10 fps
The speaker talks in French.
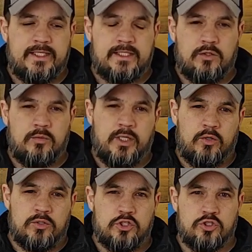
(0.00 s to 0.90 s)
sinon,
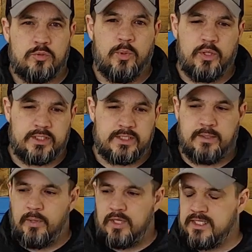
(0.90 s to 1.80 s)
ben, on ne sait juste pas qu'est-ce qui
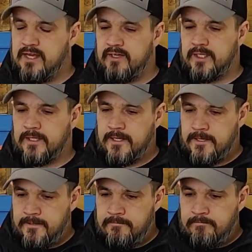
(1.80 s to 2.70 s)
s'est passé avec.
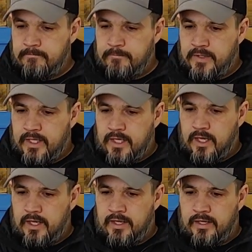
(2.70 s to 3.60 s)

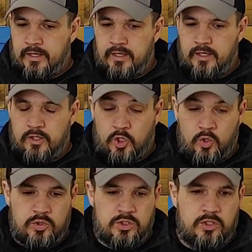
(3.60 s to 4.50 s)
Euh, le
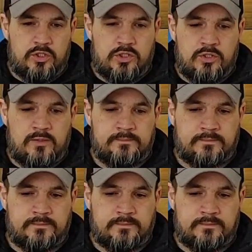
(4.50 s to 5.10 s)
constat de ça,